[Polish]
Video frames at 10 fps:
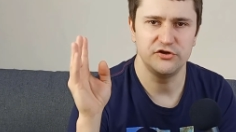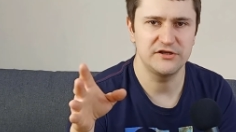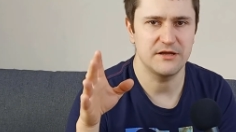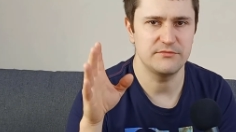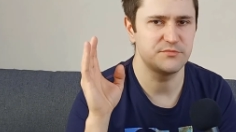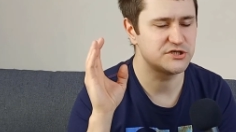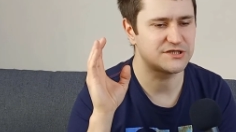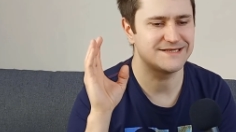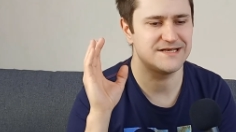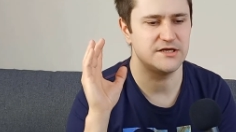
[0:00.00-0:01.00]
nikt nam nie
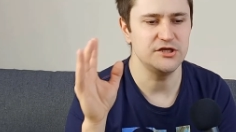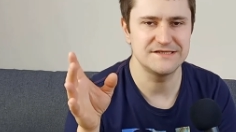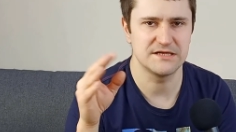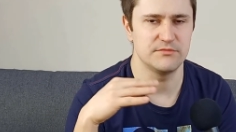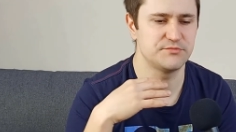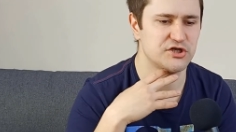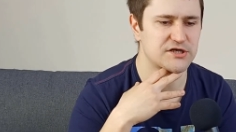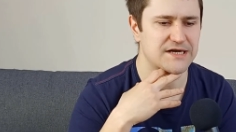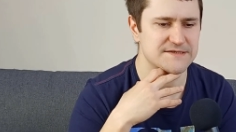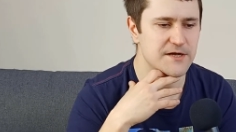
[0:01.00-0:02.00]
przeszkadza i nic nam nie
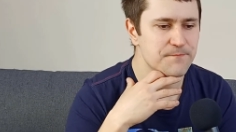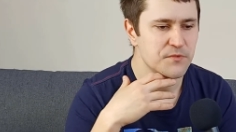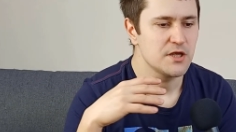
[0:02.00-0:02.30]
przeszkadza.